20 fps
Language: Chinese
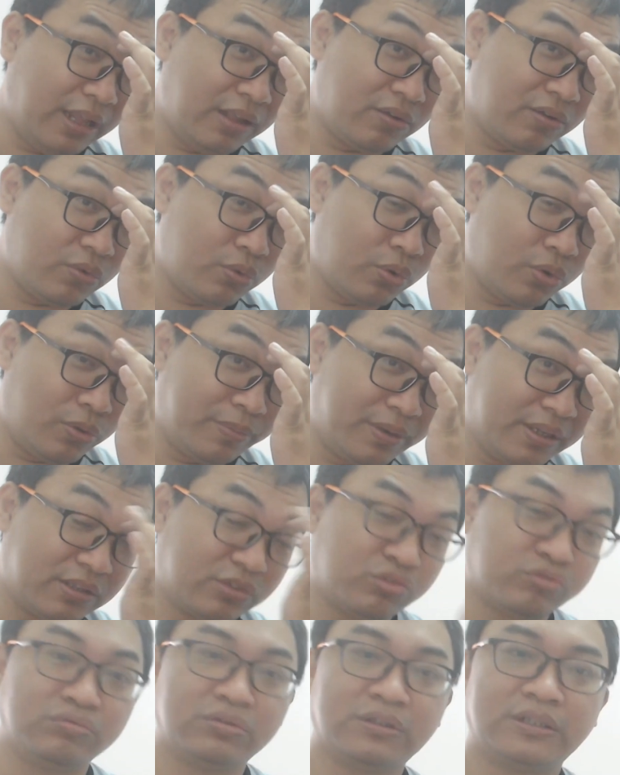我们
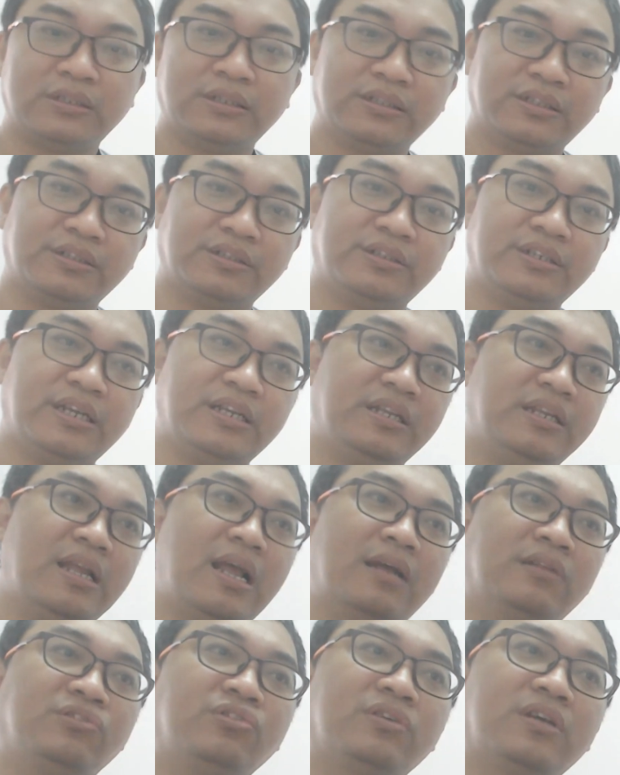出生的时间一样，
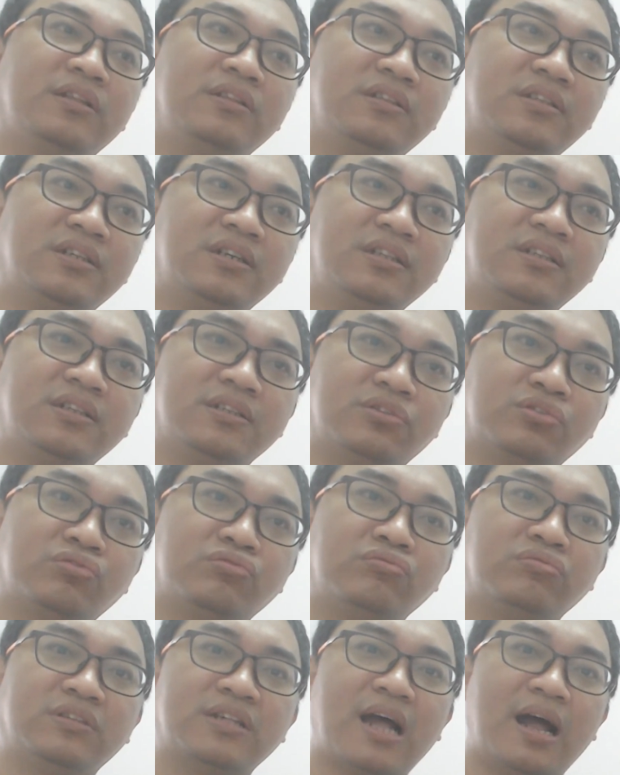就跟车子
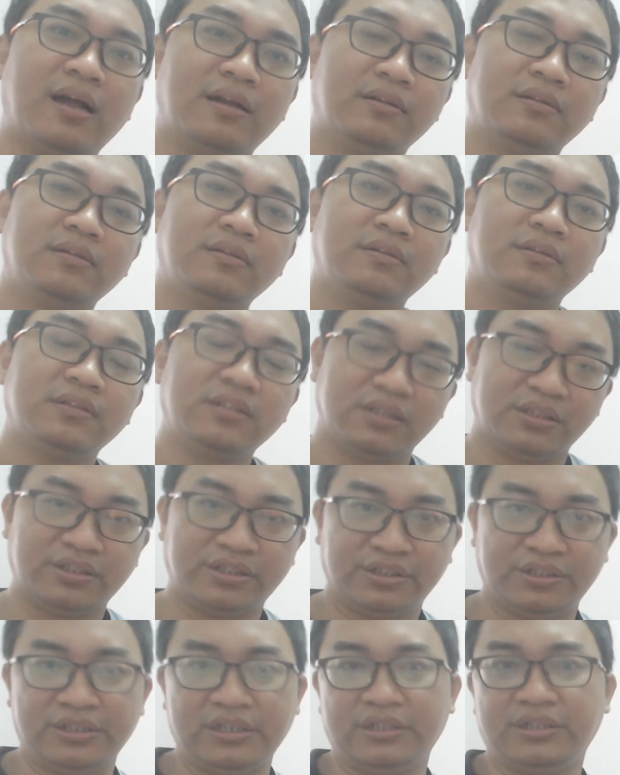出厂的
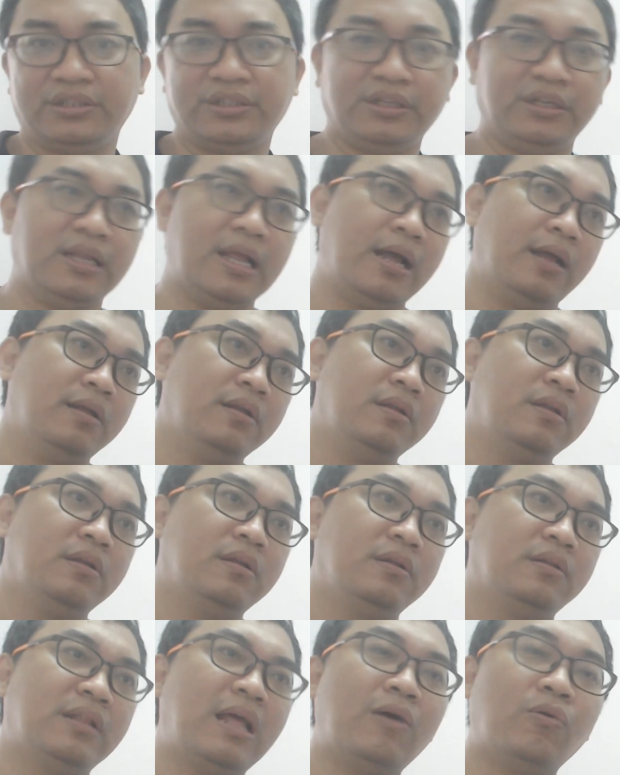时间是一样。
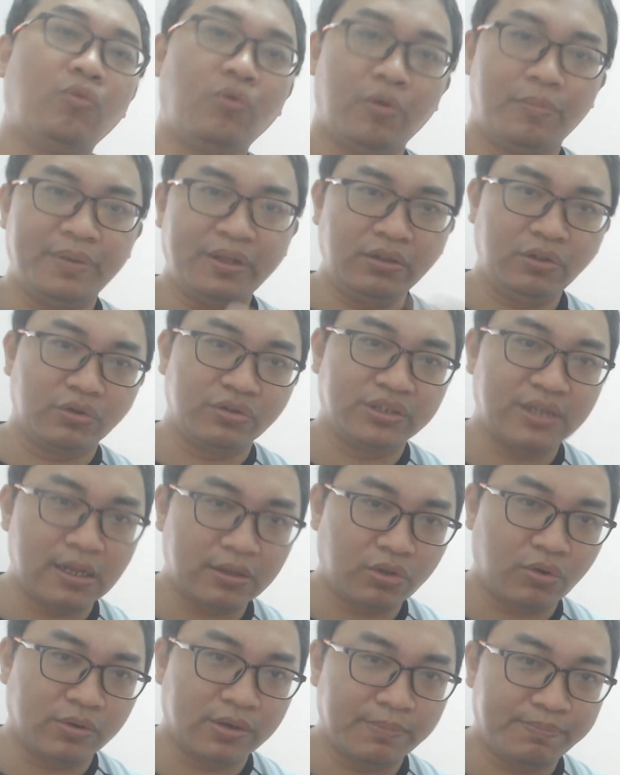那我们有相
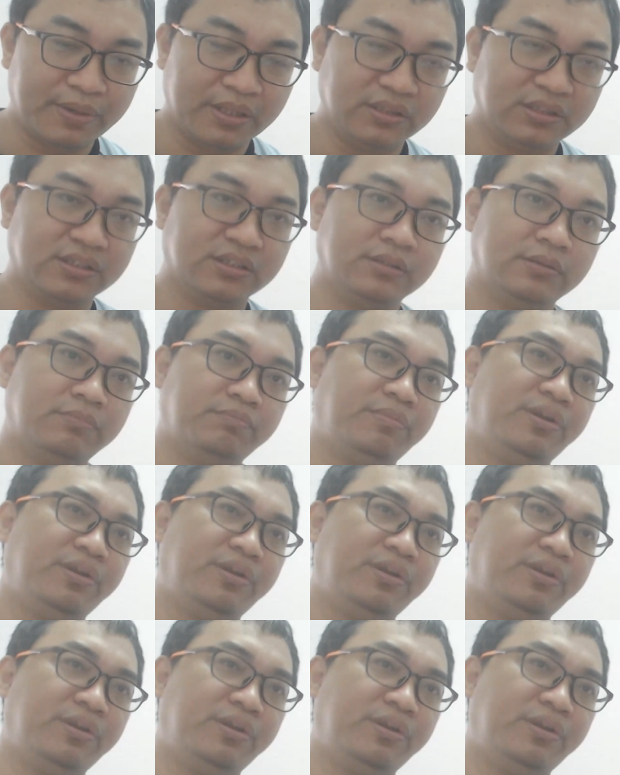同的本质，没有